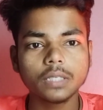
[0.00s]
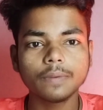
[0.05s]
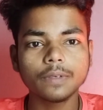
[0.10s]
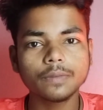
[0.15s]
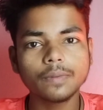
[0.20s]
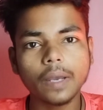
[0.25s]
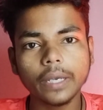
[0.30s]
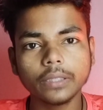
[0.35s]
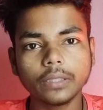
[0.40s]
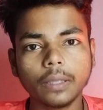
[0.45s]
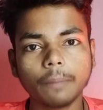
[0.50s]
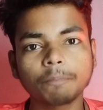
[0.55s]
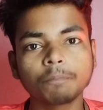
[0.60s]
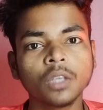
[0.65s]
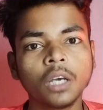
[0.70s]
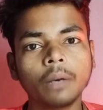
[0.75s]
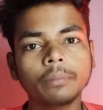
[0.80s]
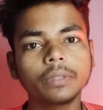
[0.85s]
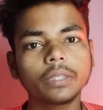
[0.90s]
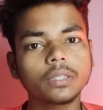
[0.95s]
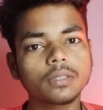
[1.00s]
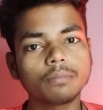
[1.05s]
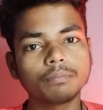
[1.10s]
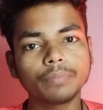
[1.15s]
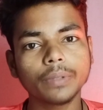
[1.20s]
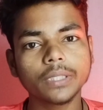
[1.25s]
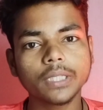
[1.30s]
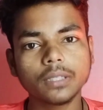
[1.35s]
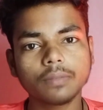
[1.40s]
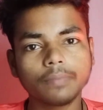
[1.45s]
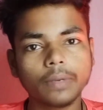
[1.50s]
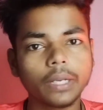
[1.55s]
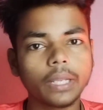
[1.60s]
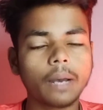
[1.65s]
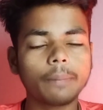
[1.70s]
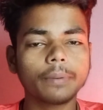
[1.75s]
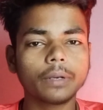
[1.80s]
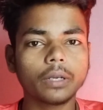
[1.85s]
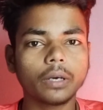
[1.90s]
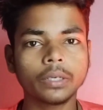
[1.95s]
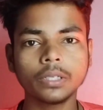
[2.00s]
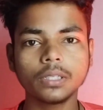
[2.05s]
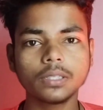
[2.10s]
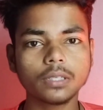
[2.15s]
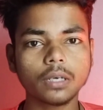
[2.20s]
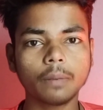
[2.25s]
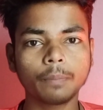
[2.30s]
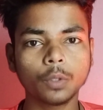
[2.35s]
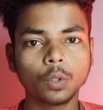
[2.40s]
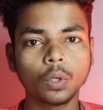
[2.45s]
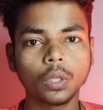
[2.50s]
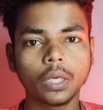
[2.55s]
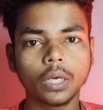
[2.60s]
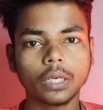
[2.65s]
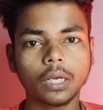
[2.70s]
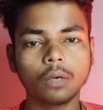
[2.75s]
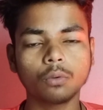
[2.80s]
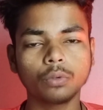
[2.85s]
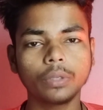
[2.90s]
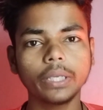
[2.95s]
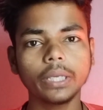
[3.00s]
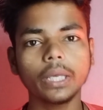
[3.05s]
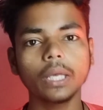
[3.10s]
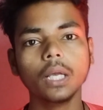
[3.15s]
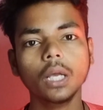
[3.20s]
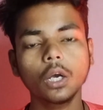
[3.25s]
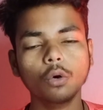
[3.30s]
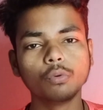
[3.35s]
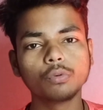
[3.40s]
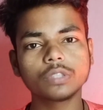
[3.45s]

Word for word: समझ में आ गया इतना अभी देखिए सिंपल चीज मैंने यहाँ पर रील्स अपलोड कर रहा हूँ ठीक है